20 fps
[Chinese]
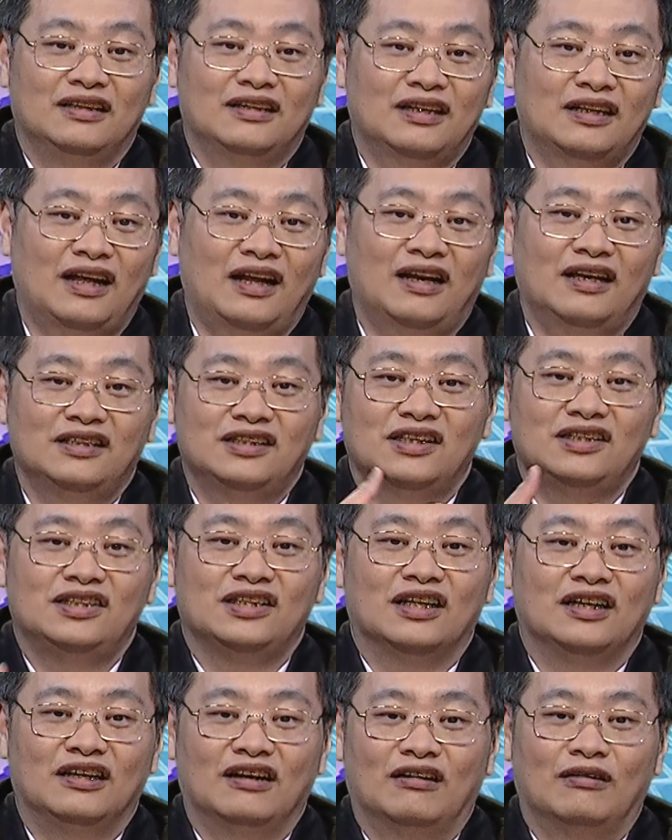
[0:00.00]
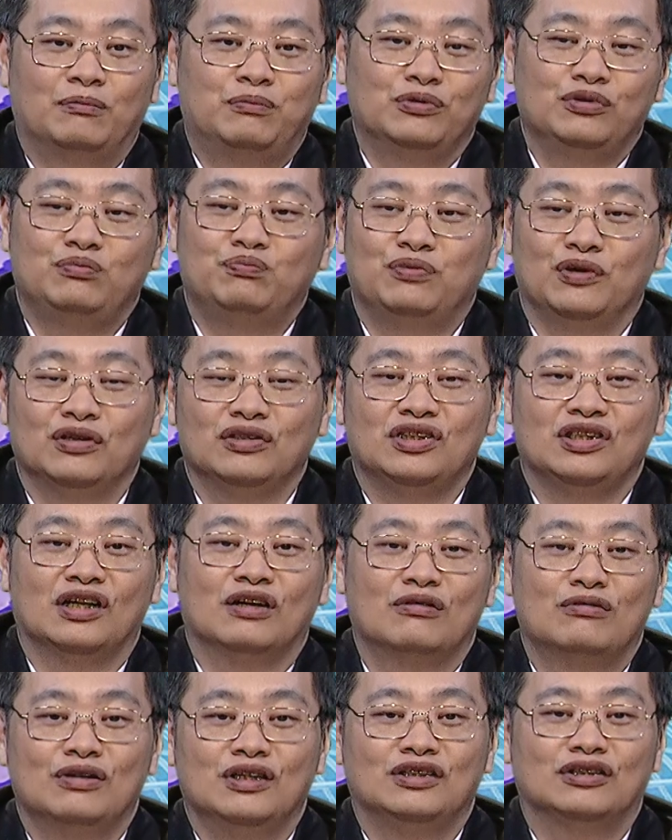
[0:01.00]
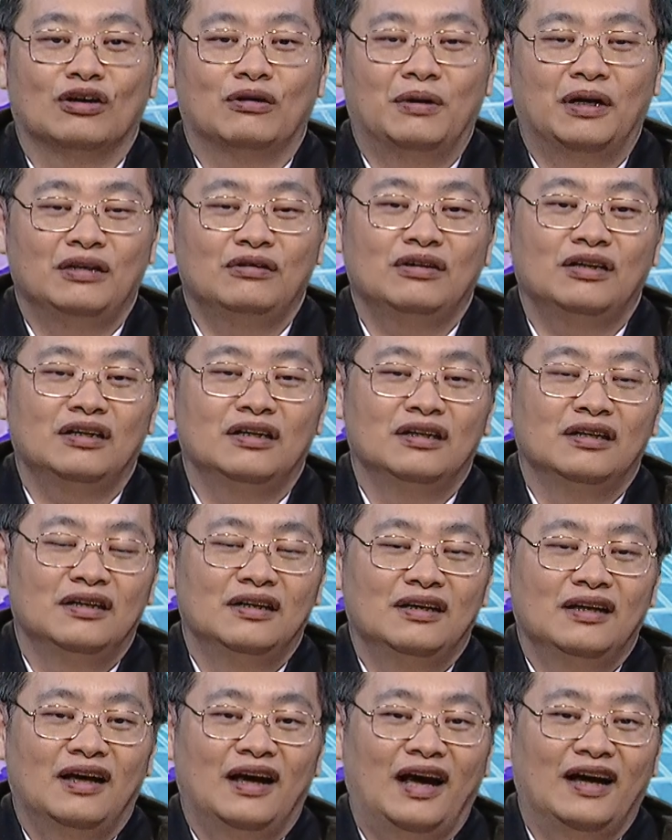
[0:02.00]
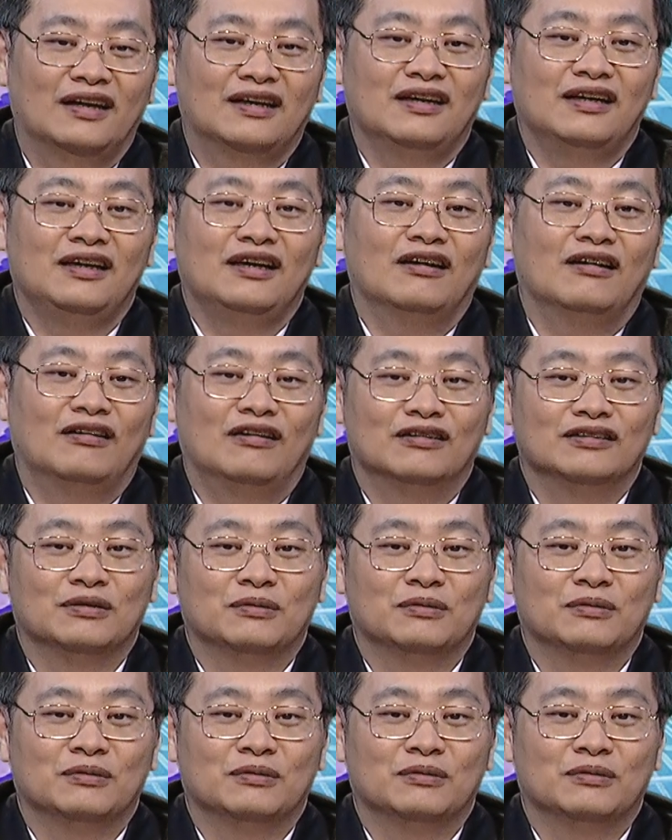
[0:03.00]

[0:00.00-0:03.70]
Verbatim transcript: 那他那些钱哦不不用急着汇走嘛，因为还可以哦，